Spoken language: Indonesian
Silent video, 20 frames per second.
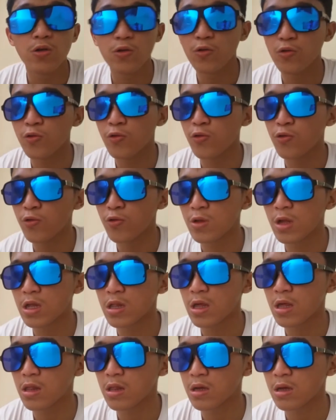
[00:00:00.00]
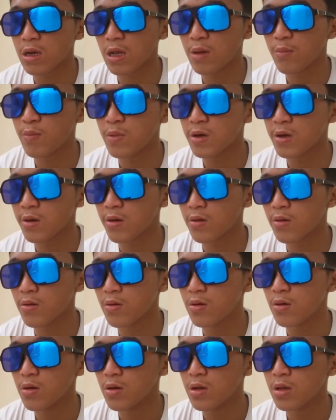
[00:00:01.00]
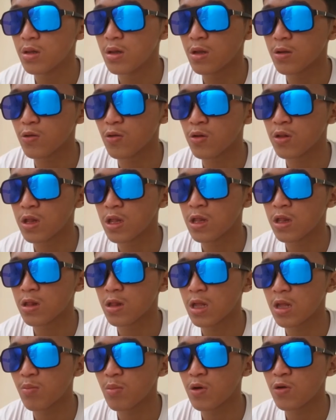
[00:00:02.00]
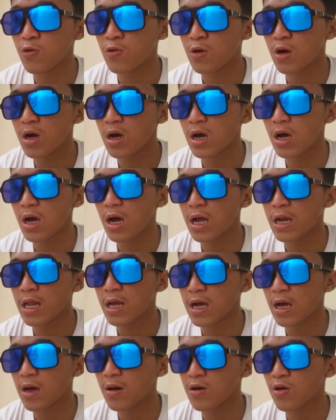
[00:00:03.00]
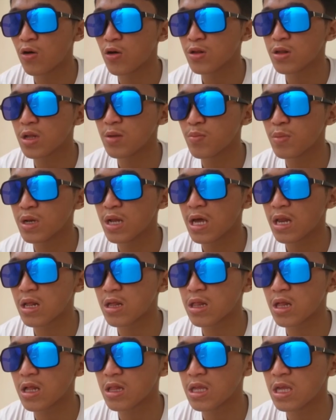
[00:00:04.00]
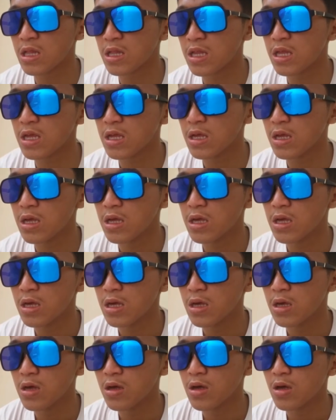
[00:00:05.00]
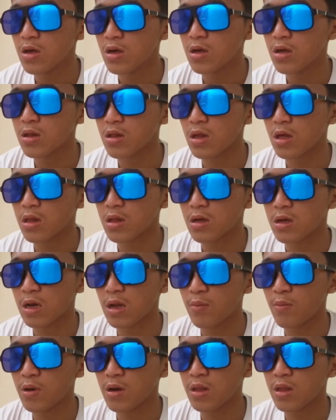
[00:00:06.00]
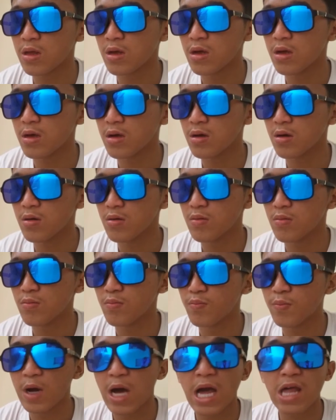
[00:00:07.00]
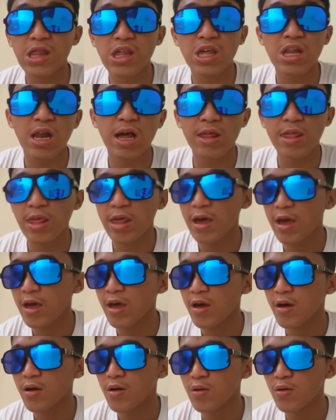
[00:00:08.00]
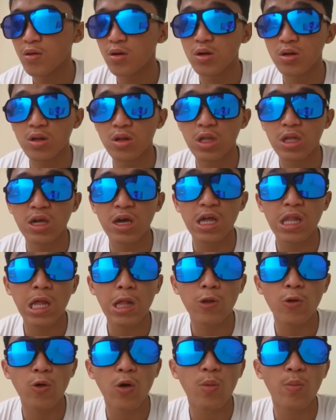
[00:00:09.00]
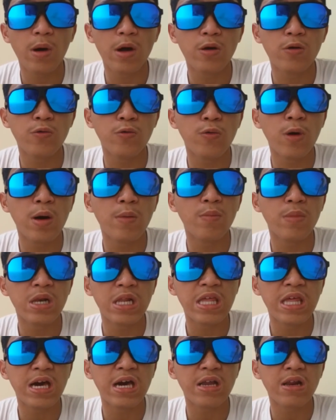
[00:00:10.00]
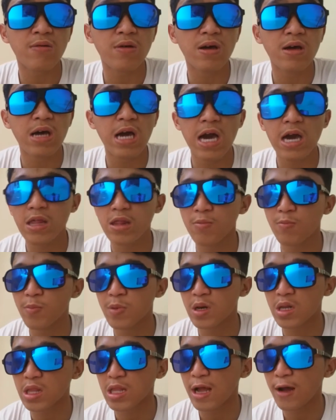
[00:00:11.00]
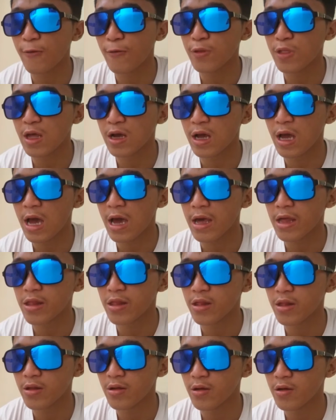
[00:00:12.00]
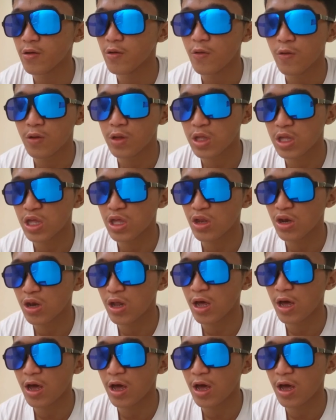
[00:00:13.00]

juta subscriber dan konsisten mengunggah aneka konten menarik saat ini subscribernya penghasilannya hingga 1,2 miliar guys per tahunnya guys gila